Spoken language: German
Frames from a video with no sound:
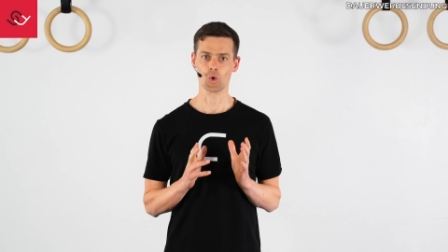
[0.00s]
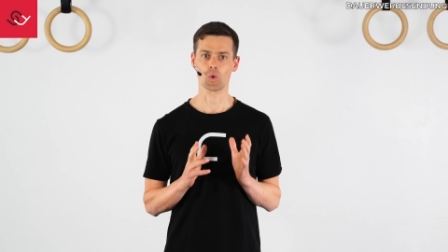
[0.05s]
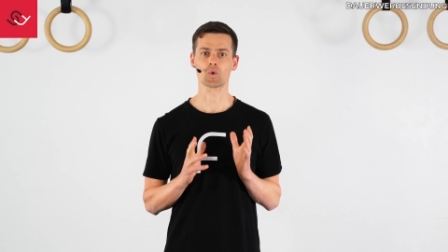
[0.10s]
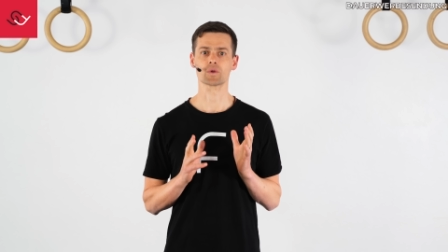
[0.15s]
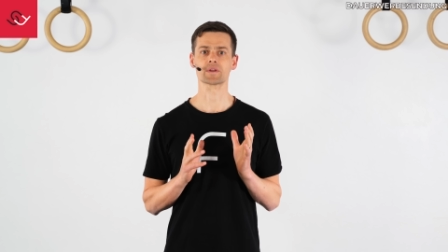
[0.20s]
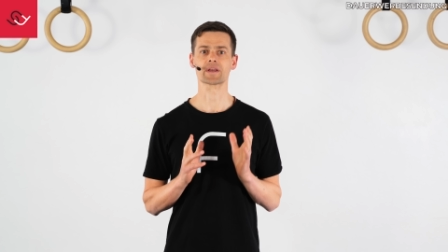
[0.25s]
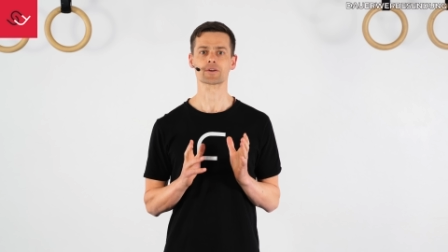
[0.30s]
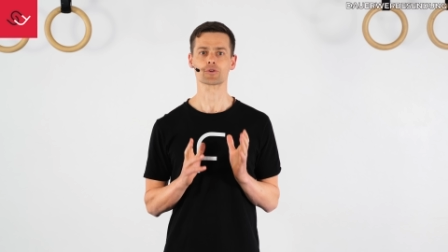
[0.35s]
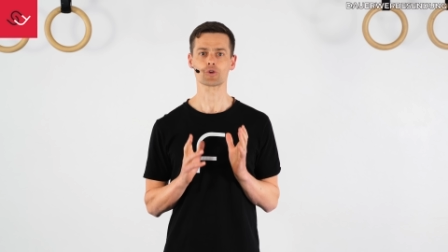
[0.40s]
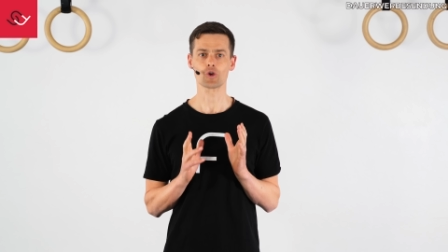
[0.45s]

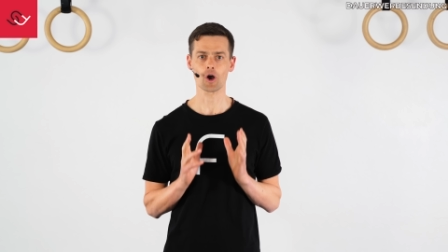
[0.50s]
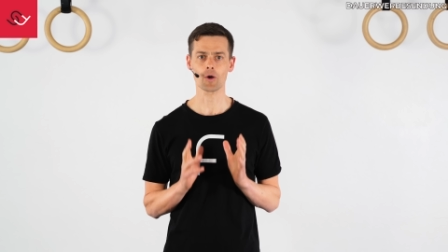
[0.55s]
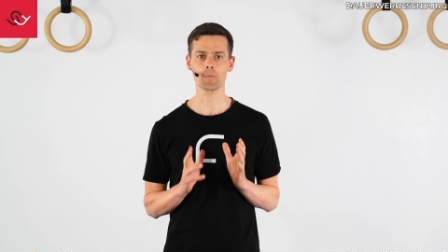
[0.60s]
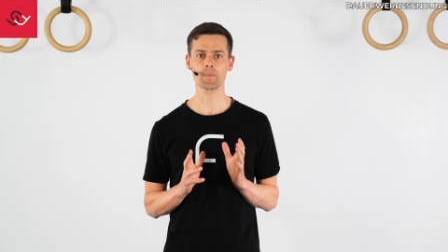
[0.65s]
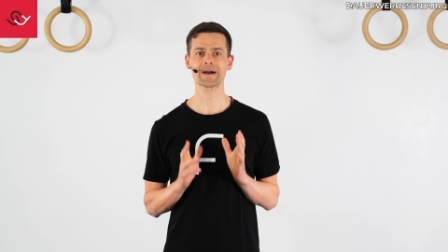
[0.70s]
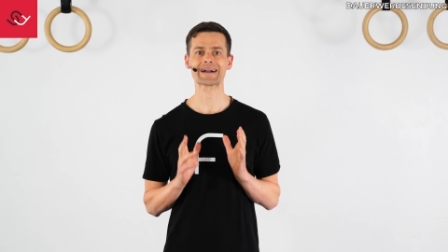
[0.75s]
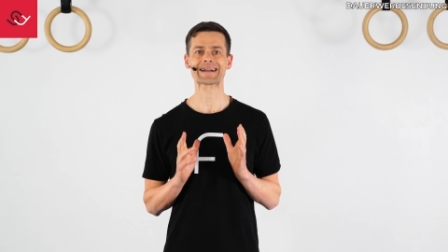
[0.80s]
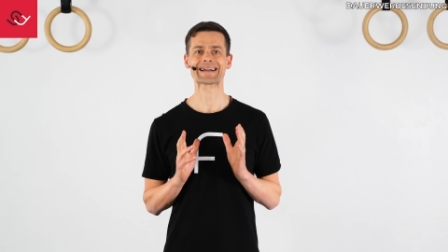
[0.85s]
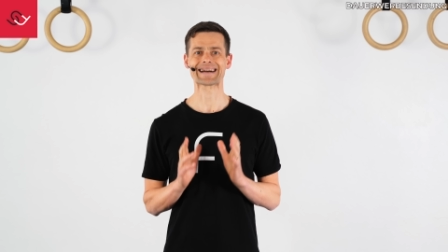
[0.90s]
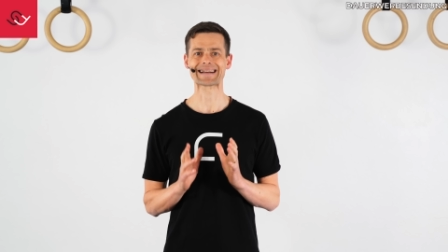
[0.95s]
und dein
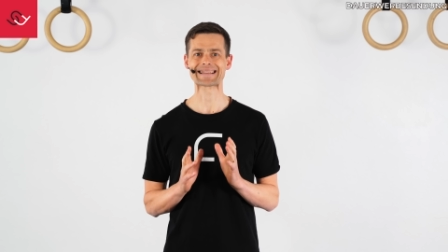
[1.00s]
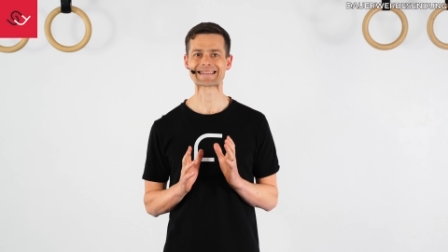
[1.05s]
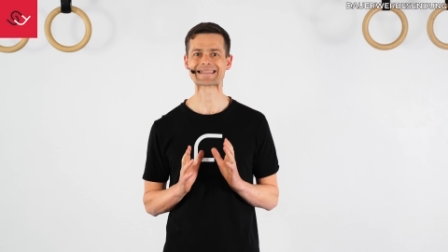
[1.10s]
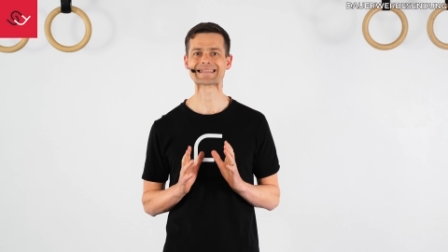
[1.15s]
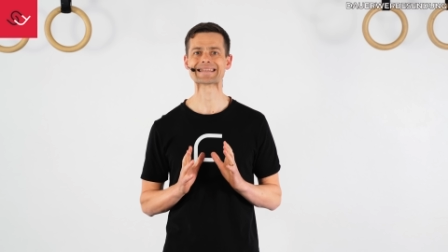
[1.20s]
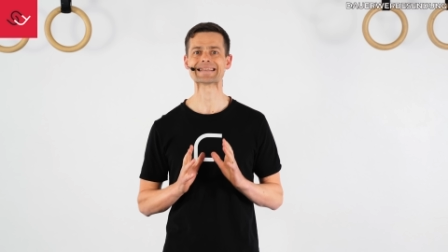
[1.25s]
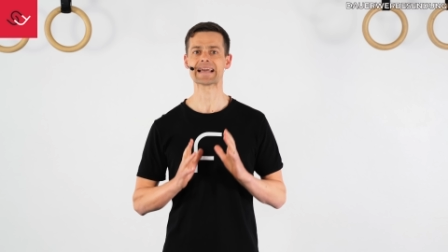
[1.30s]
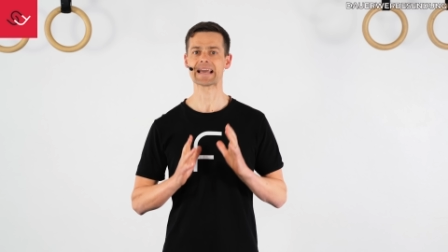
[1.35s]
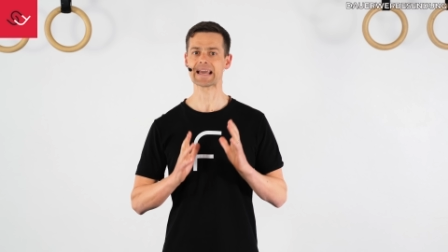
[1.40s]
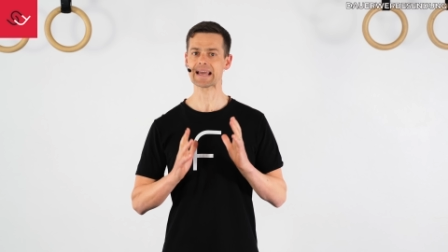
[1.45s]
Körper kann
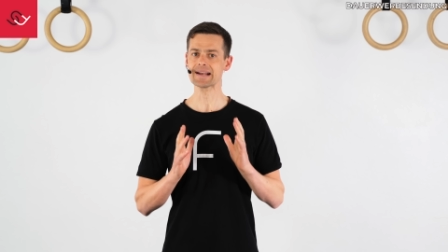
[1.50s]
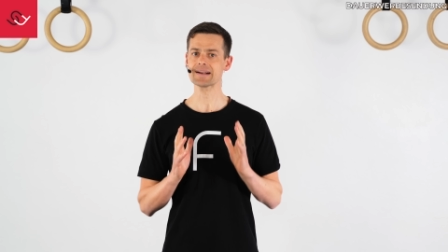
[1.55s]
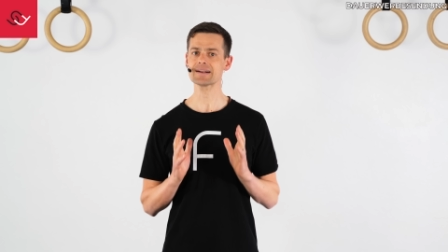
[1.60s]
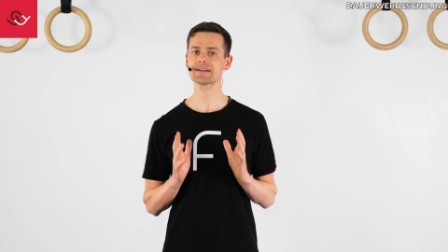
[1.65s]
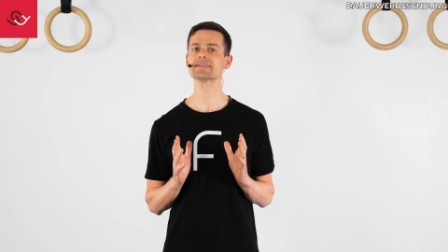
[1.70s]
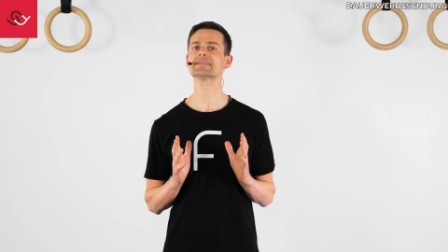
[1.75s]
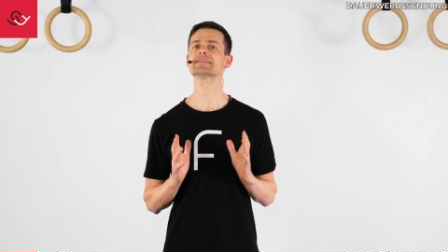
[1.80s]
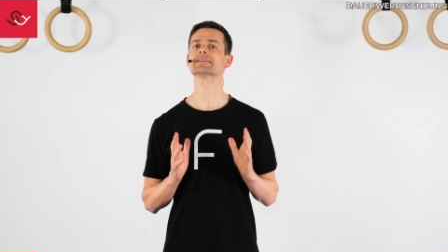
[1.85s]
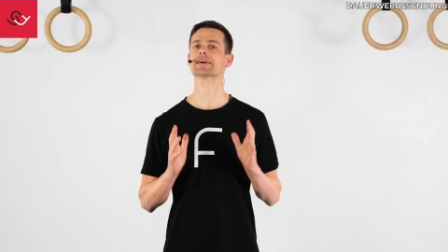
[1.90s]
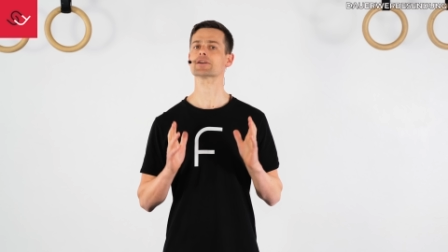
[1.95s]
sich
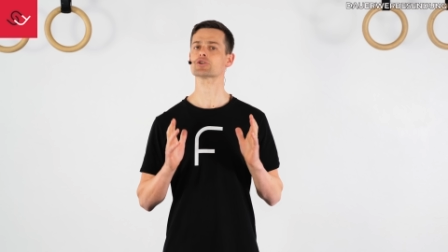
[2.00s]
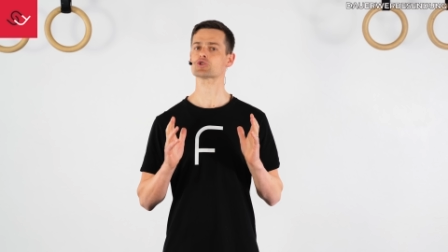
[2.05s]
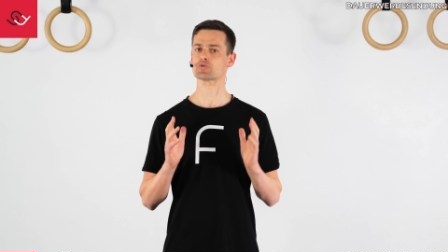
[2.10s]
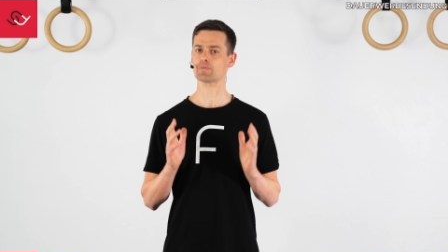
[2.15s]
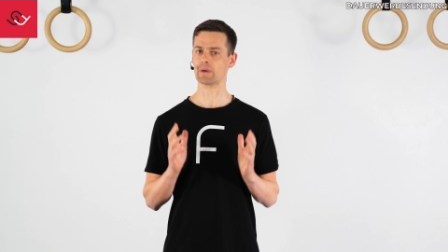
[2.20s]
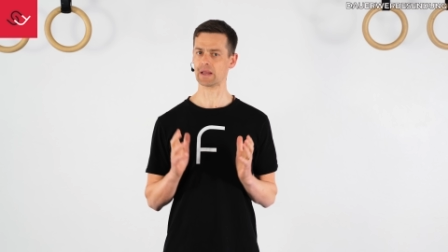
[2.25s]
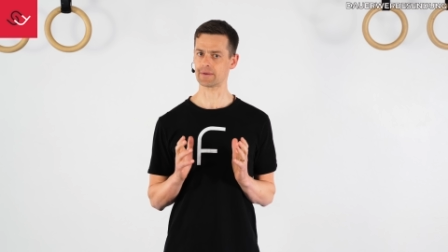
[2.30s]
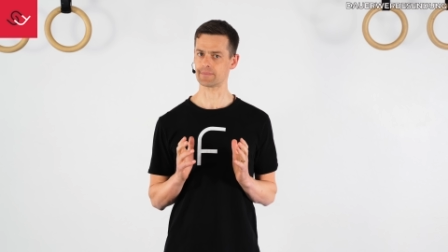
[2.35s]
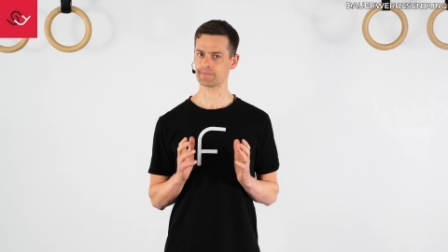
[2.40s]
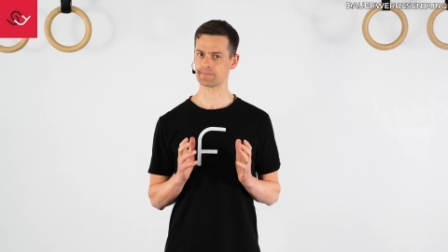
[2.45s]
endlich
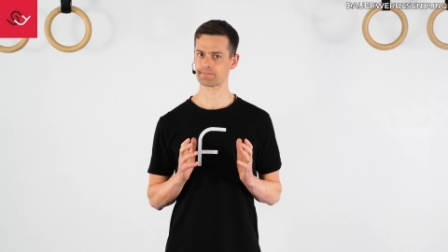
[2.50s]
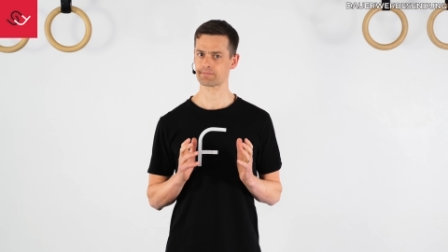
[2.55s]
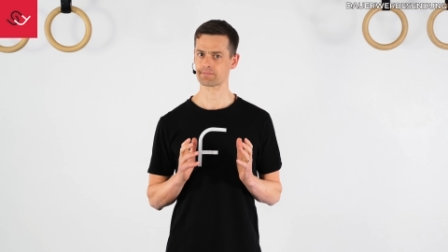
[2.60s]
entspannen.